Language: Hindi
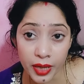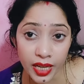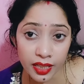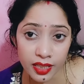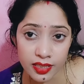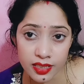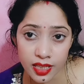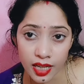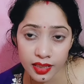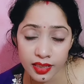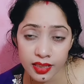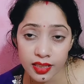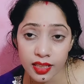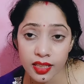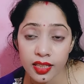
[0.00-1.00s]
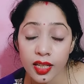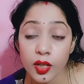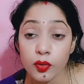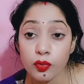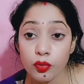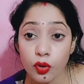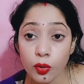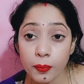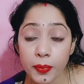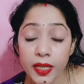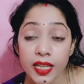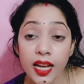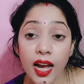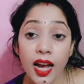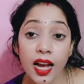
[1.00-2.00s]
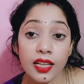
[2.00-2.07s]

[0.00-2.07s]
मैरिज शादी कर रही वो भी